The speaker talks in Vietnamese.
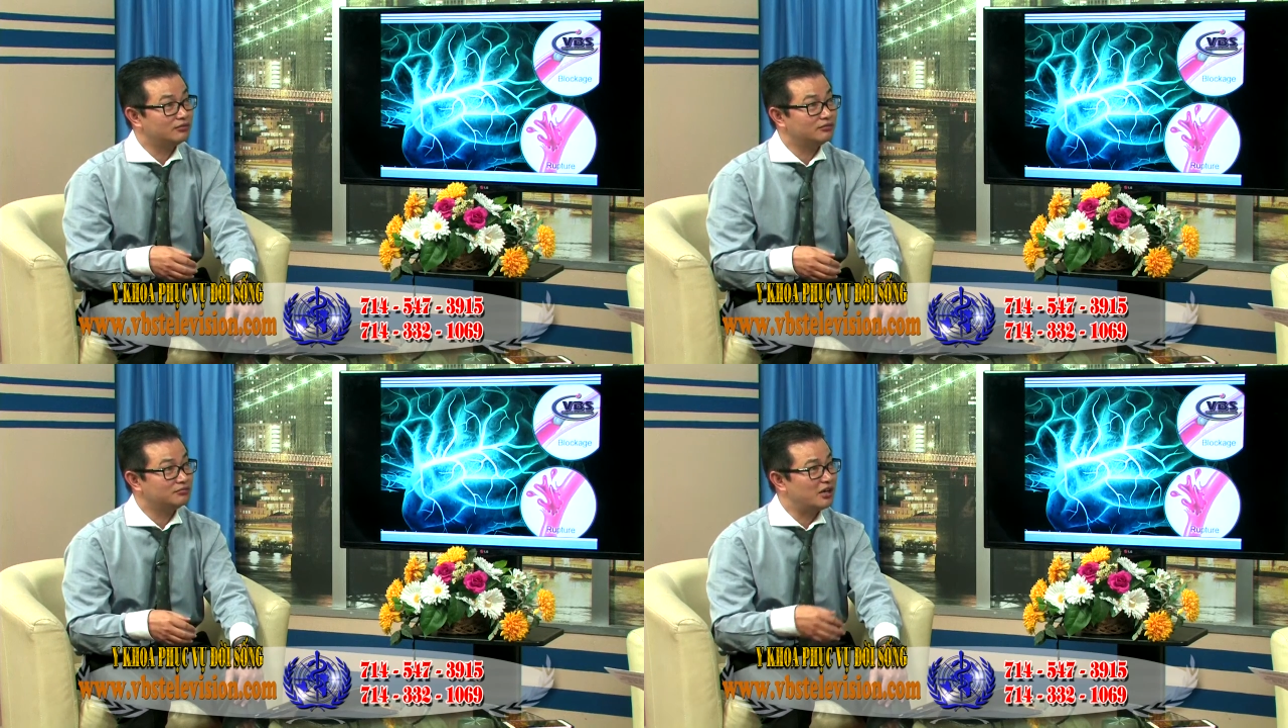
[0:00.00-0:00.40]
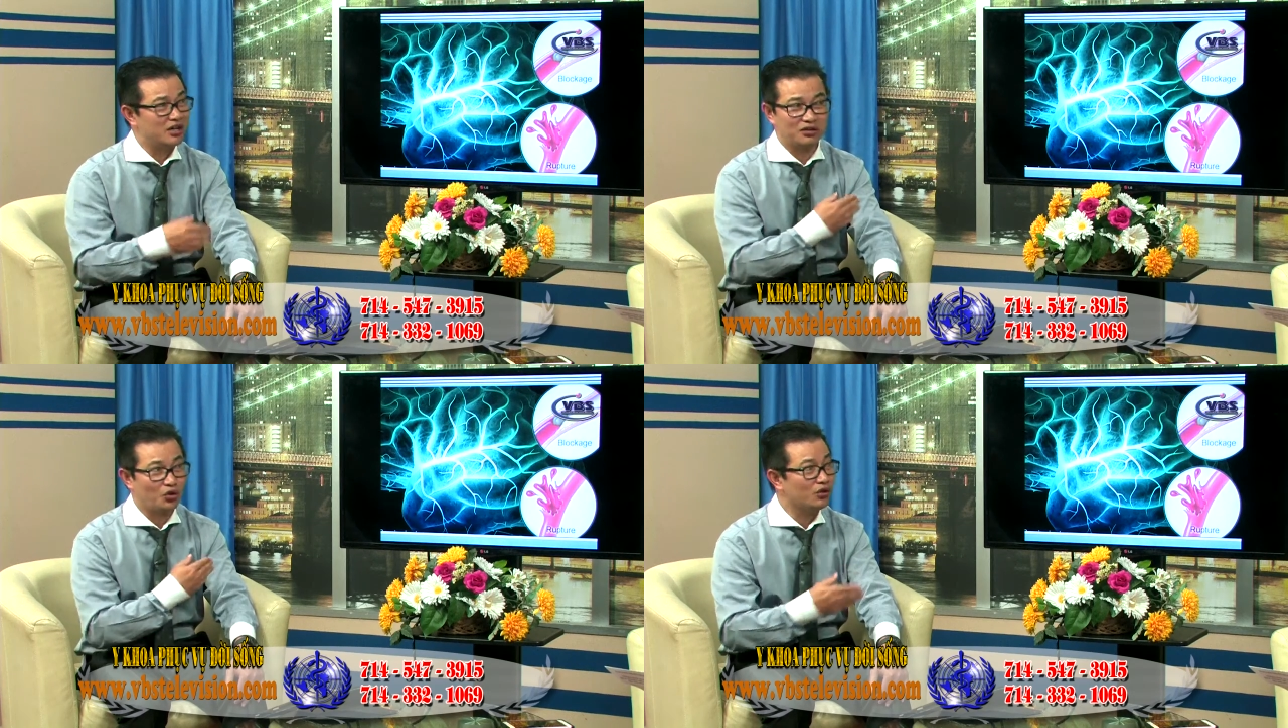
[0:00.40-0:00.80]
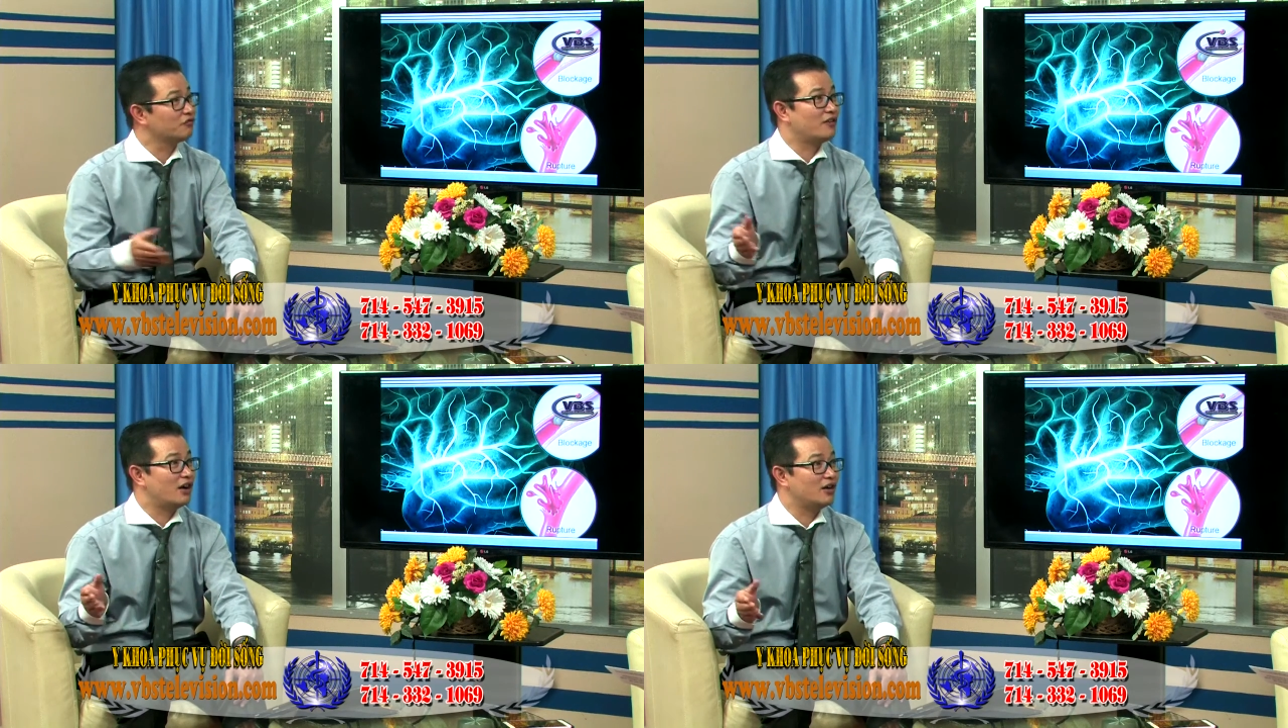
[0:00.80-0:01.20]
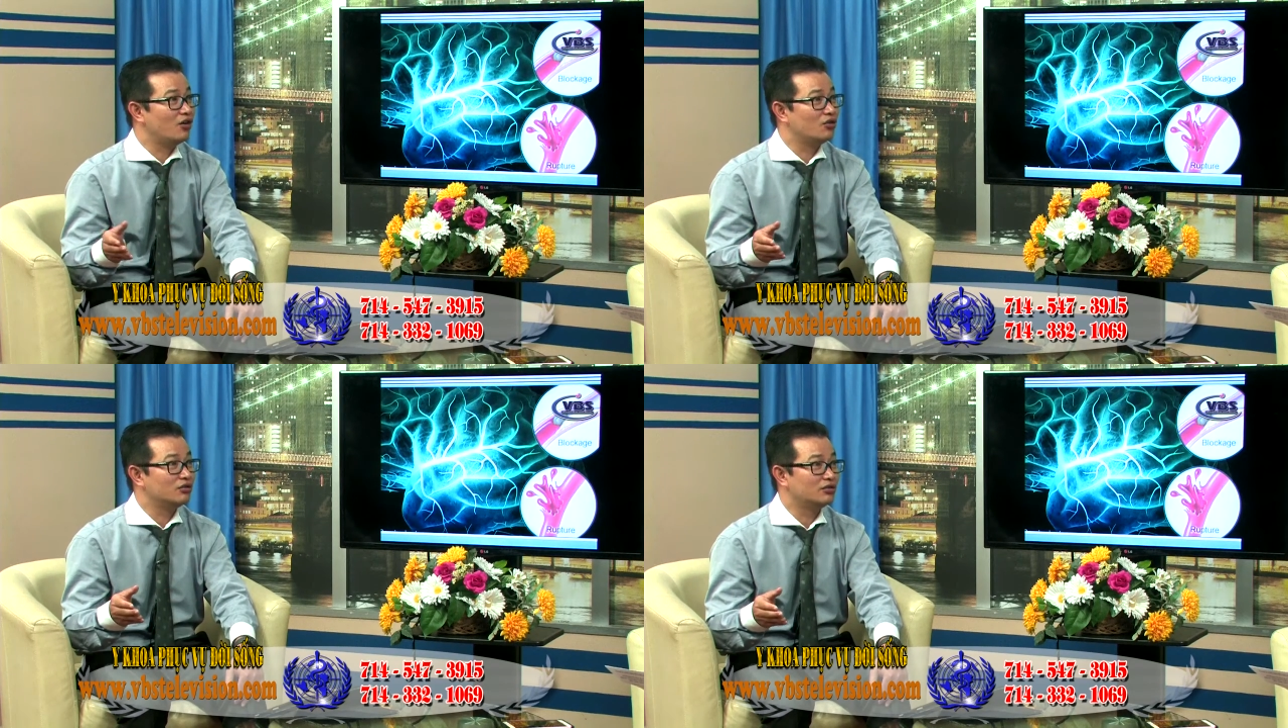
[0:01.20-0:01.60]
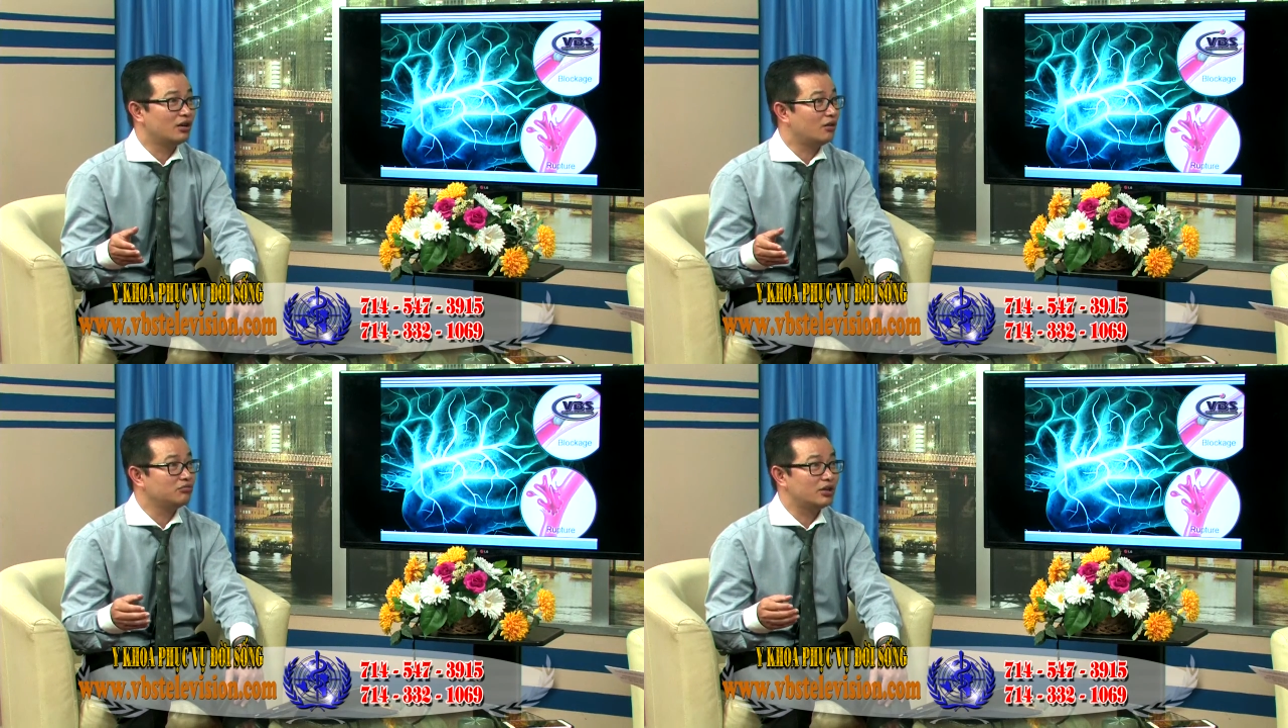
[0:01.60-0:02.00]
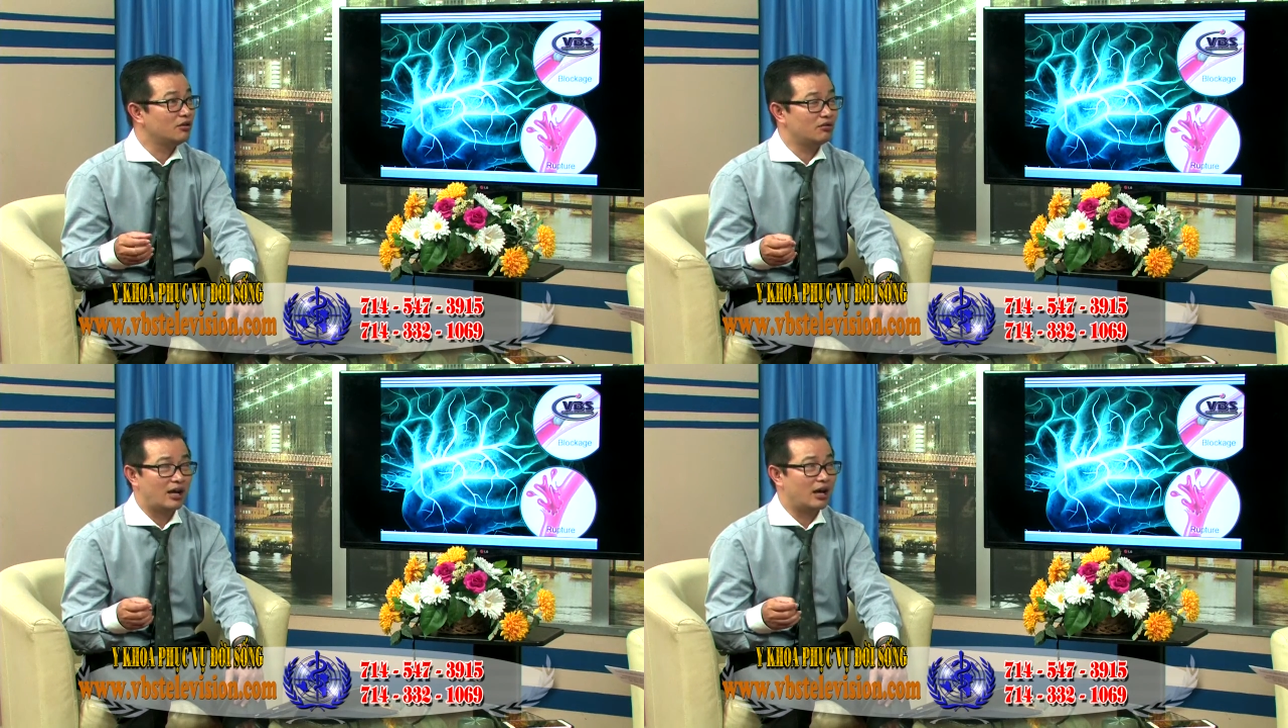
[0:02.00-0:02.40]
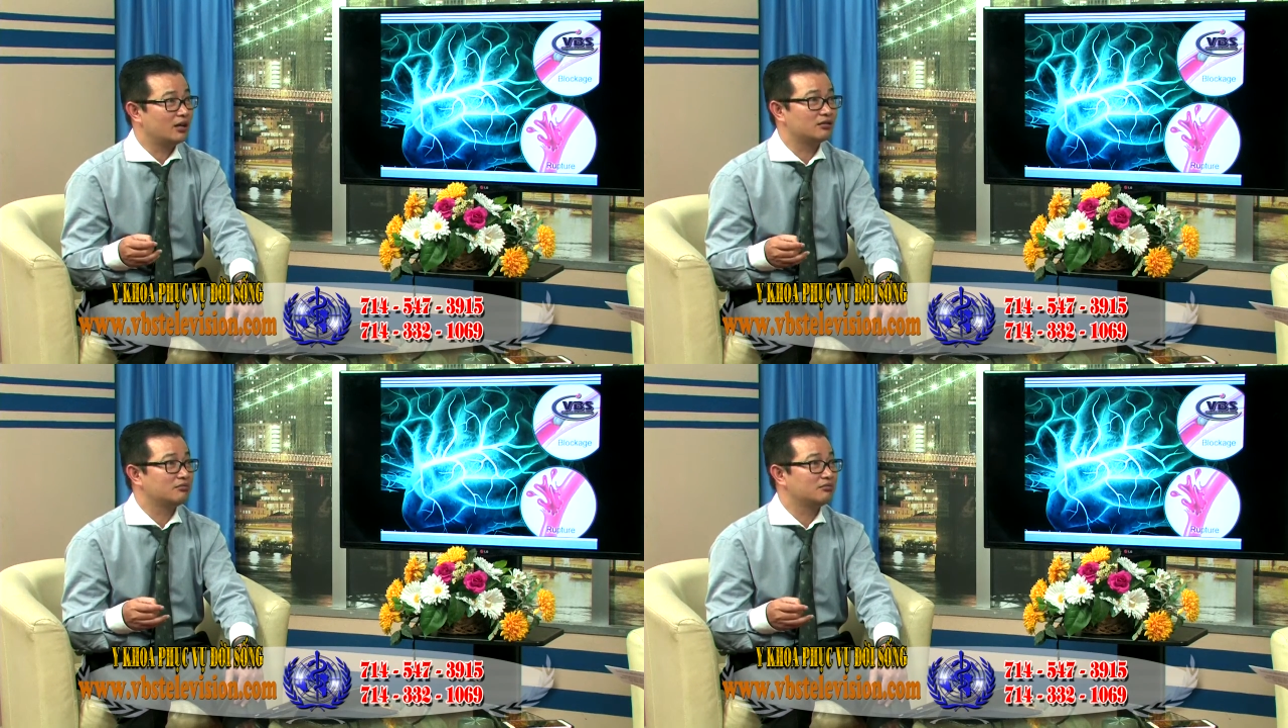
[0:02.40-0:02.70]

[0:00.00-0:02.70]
về tuyệt vời luôn ông kêu là